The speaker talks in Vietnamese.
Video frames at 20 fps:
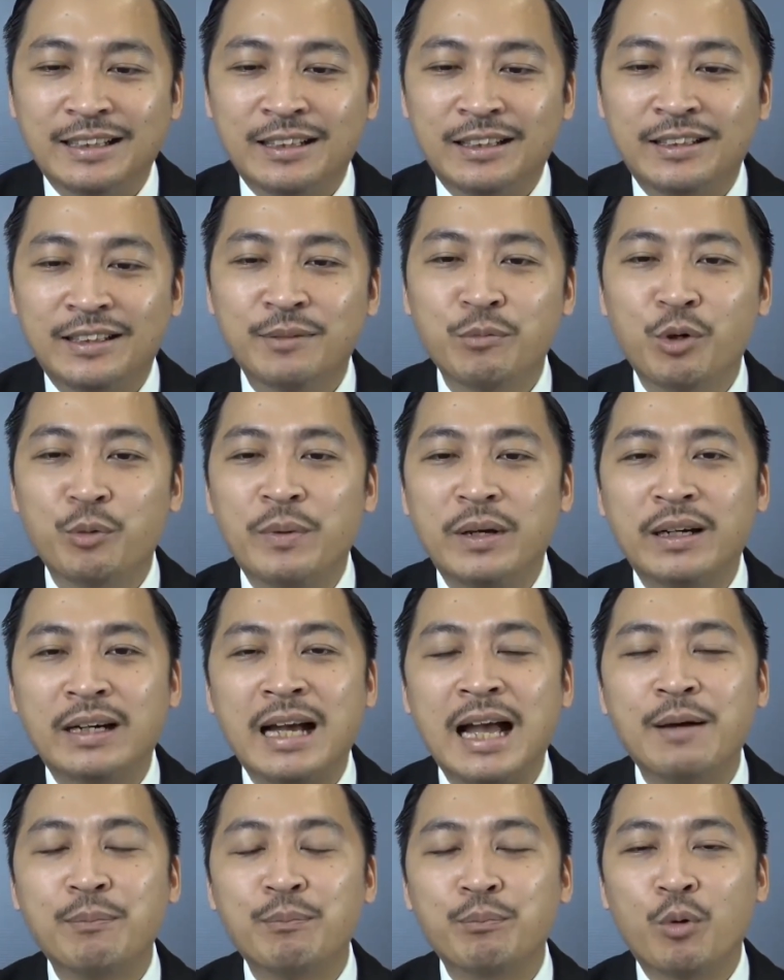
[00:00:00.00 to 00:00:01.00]
nhưng một miếng
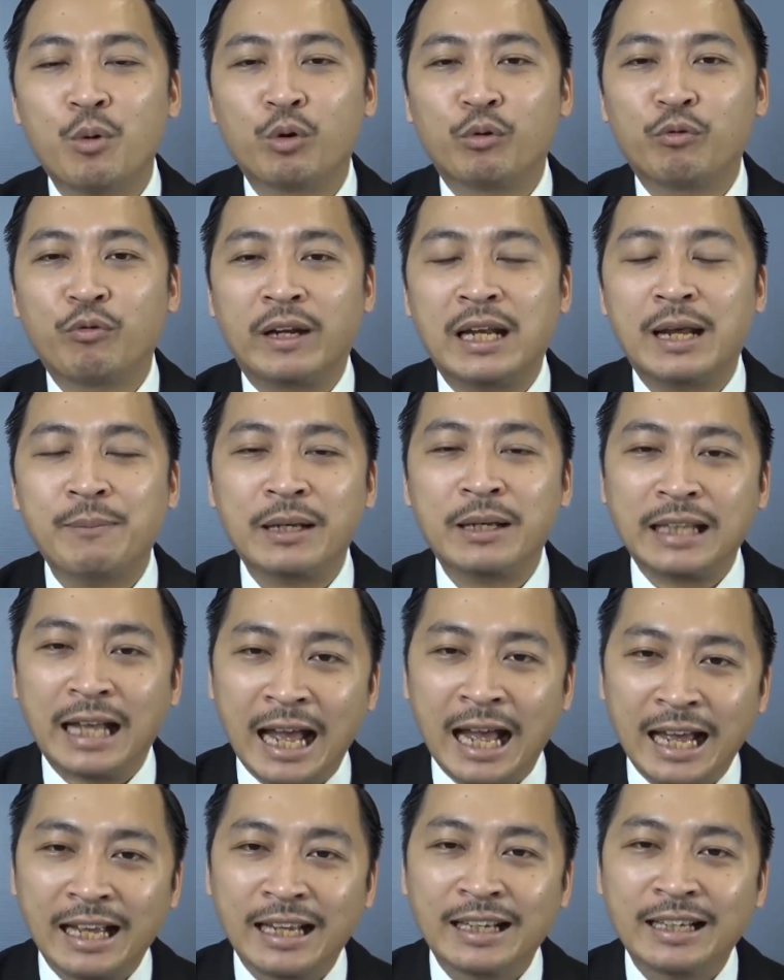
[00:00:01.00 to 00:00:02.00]
khác 1,5
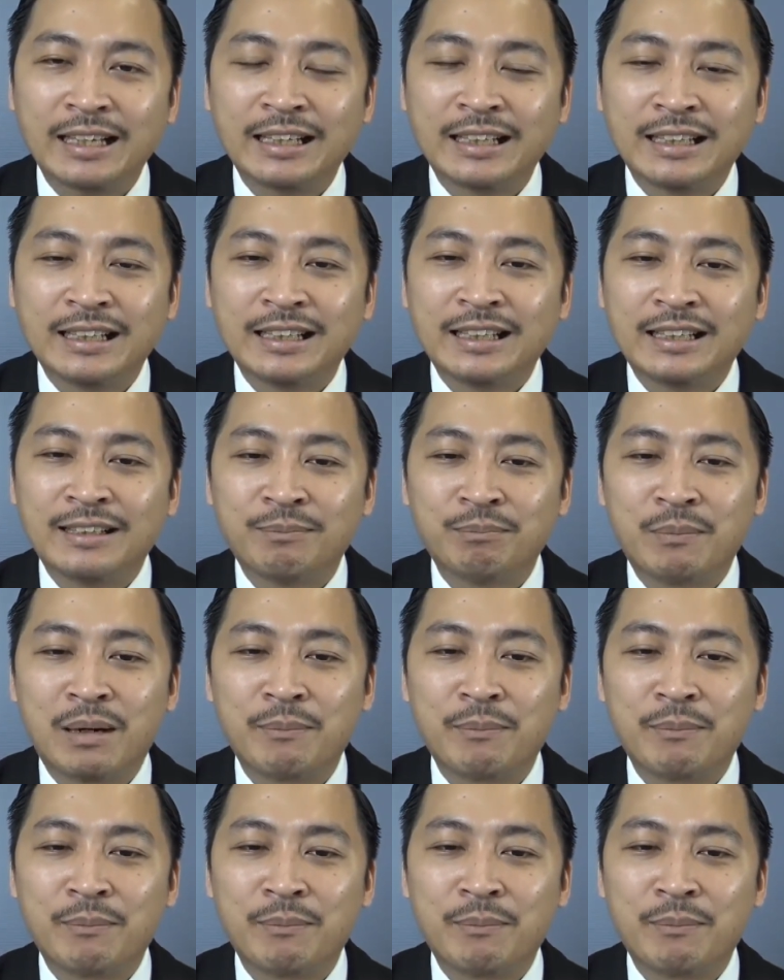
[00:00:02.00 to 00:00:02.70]
hecta mà